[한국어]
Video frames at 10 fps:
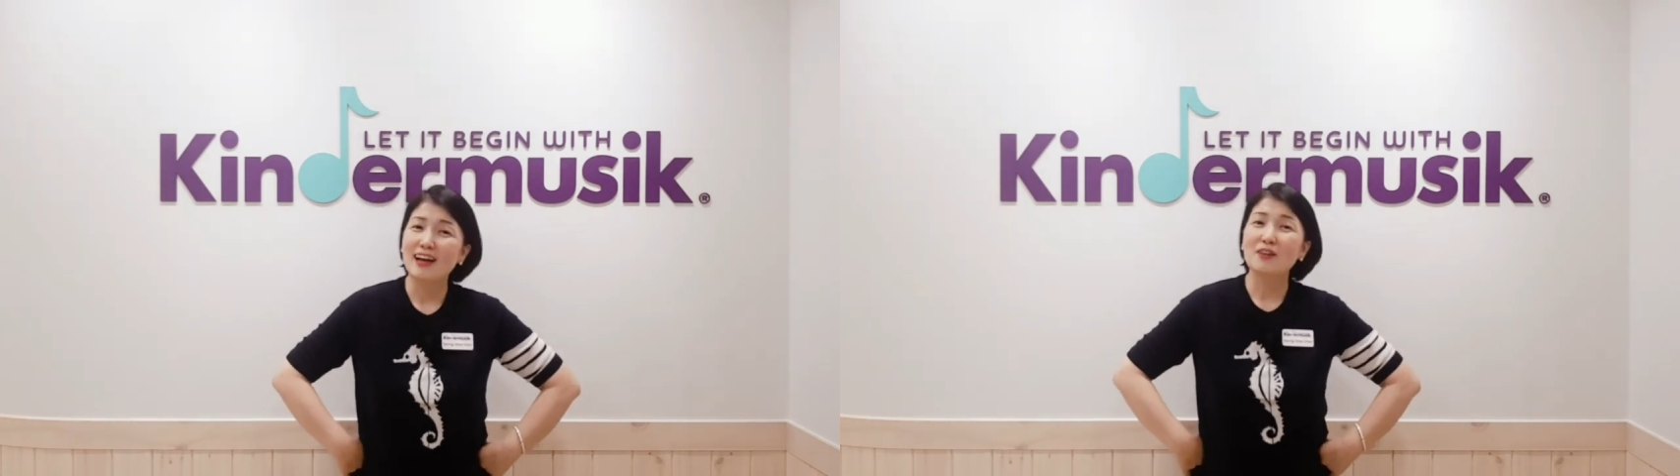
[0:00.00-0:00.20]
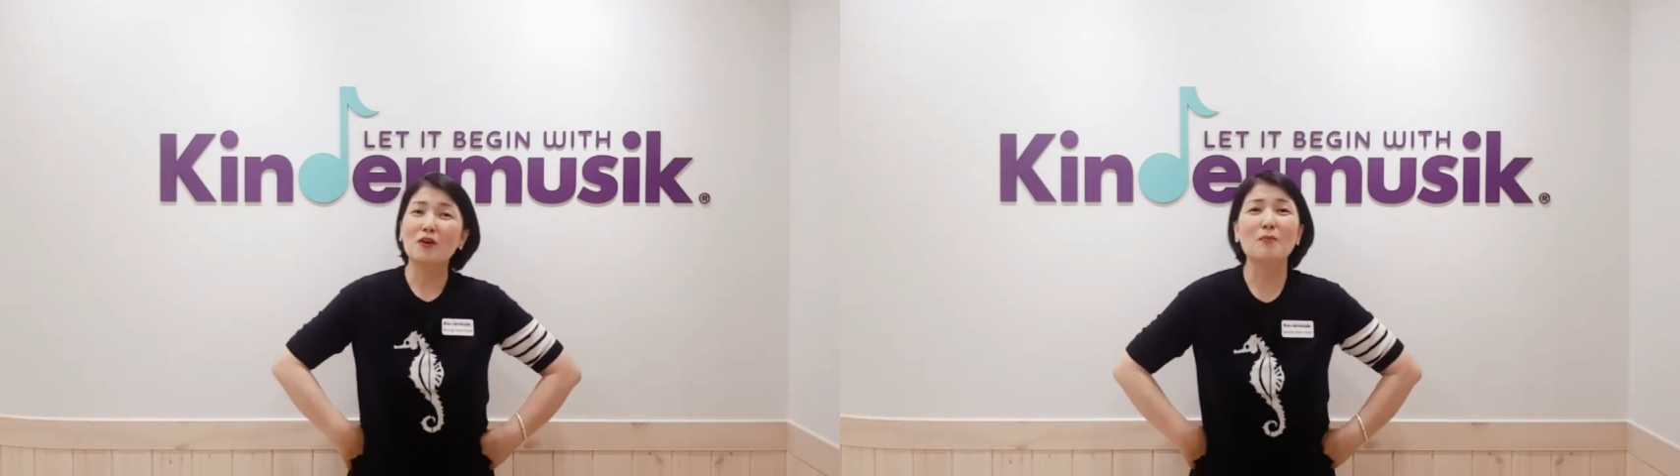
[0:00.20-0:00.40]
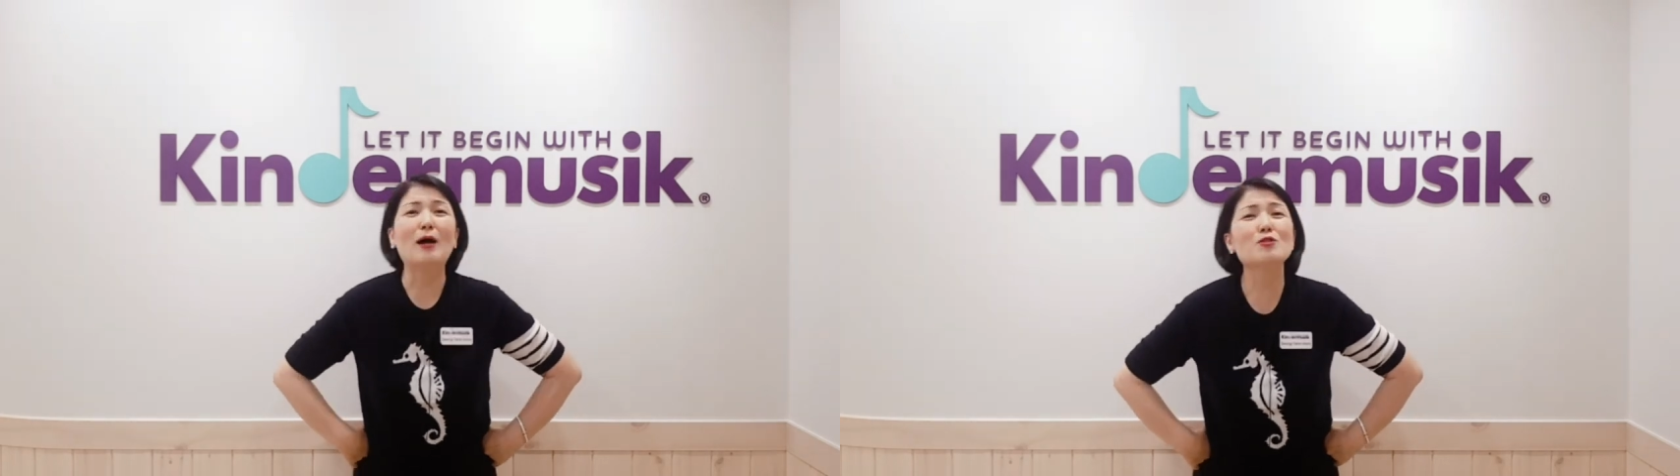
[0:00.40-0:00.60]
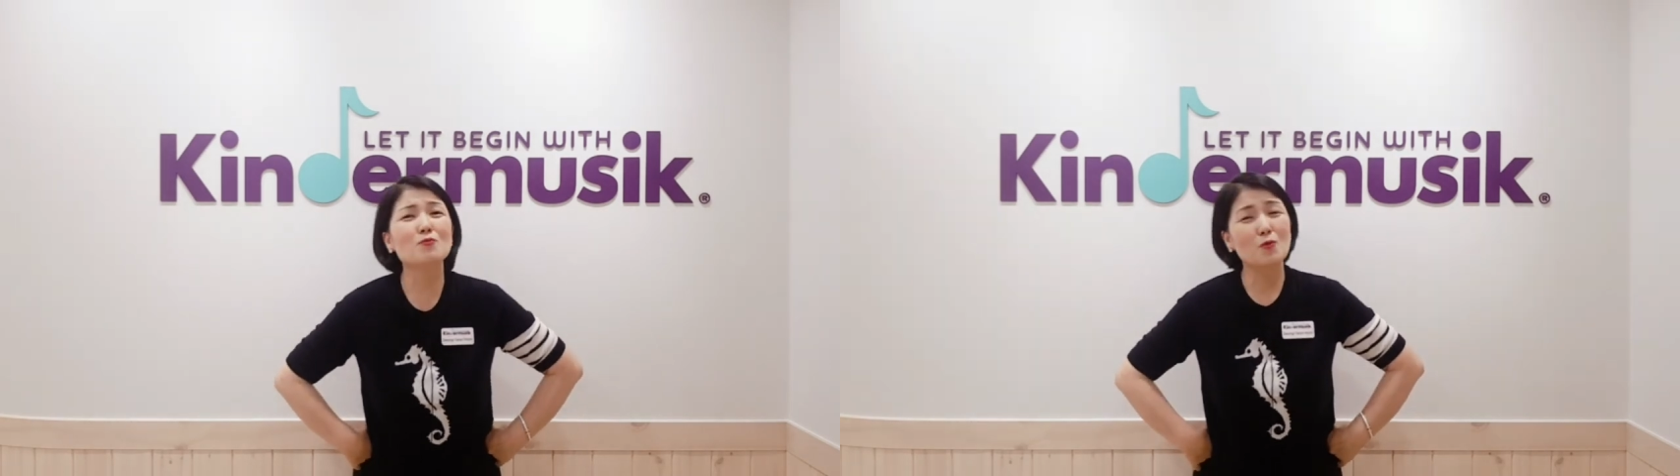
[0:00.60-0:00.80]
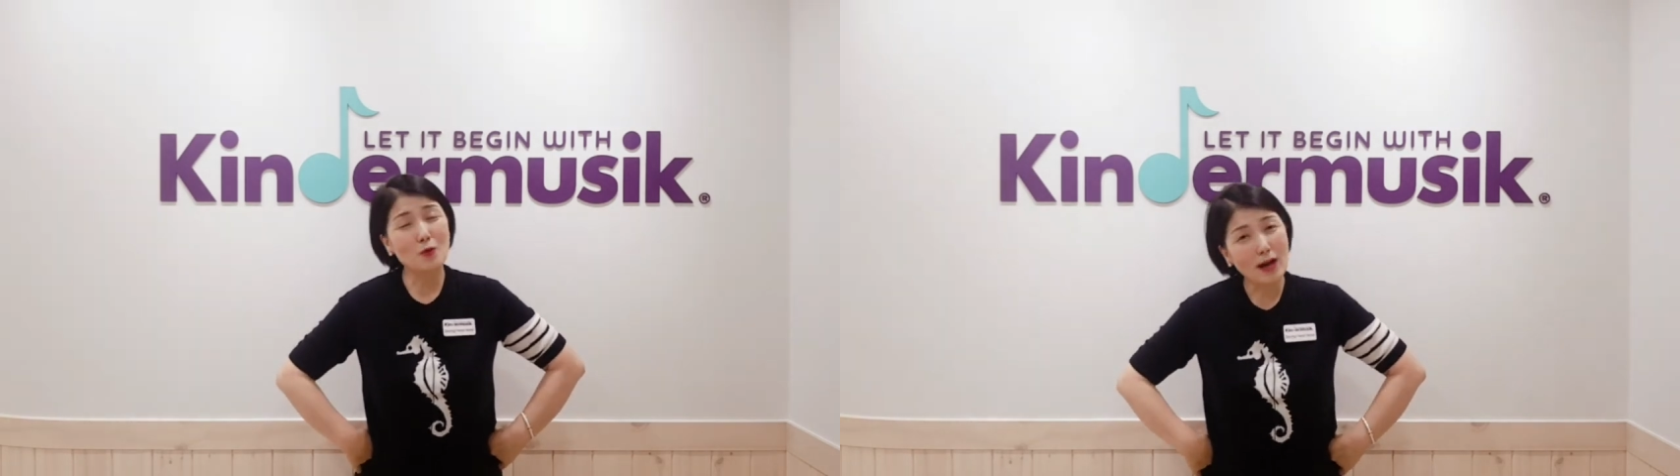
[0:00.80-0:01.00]
자, 이렇게
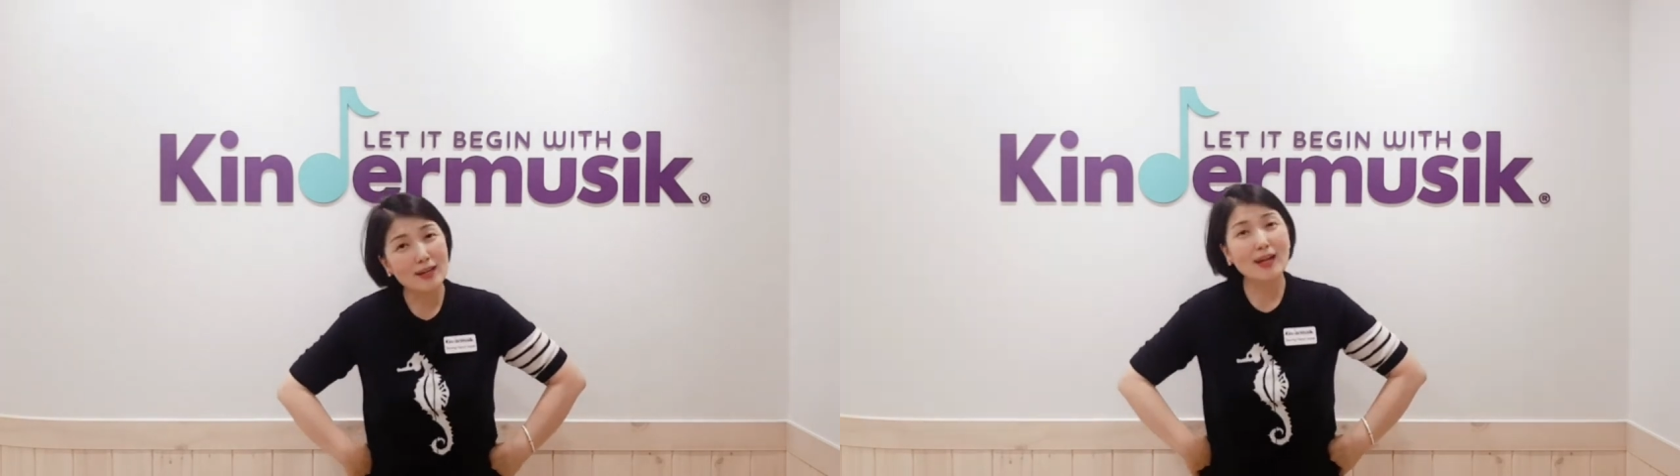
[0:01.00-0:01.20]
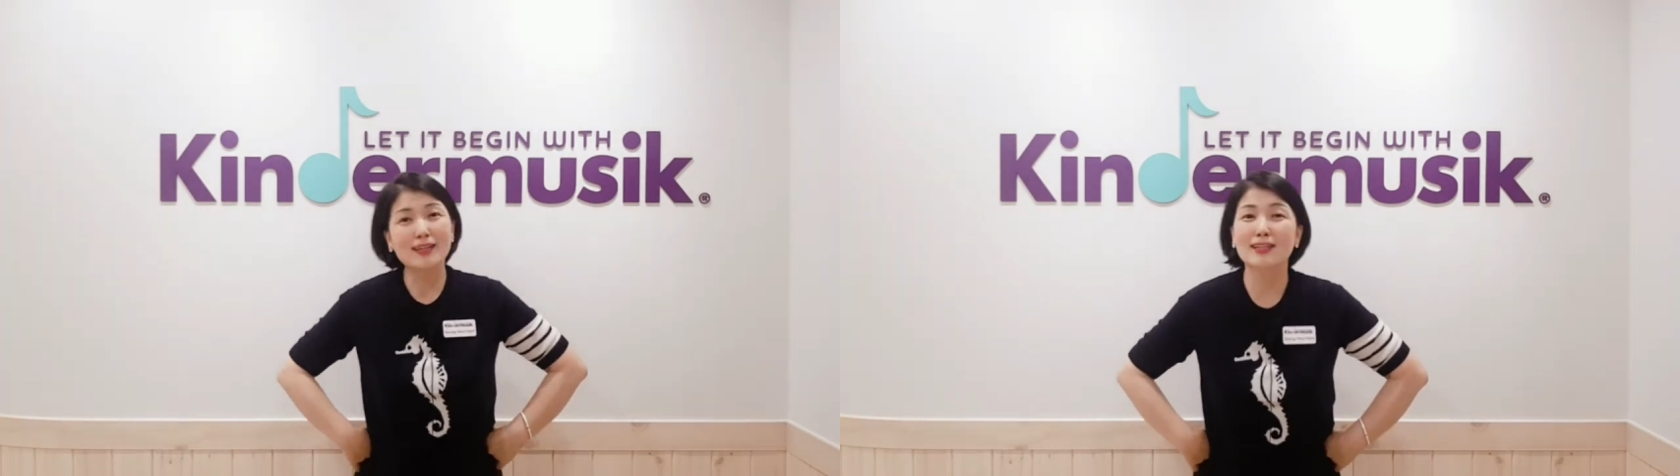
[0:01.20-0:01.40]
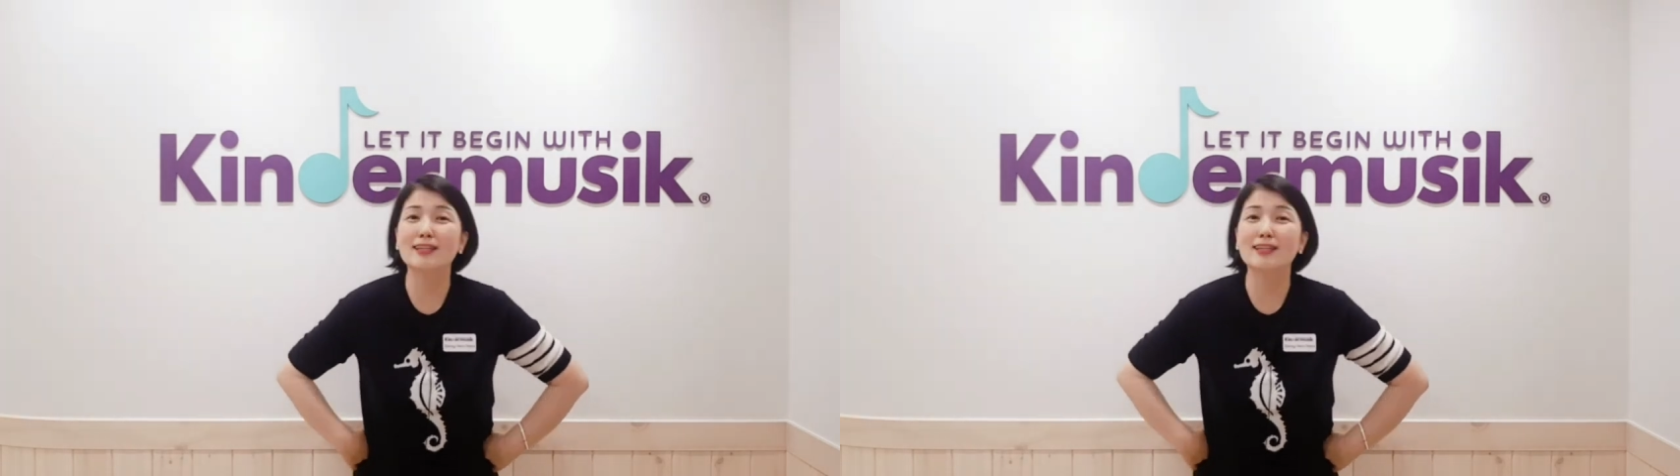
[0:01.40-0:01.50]
마주보고 아이랑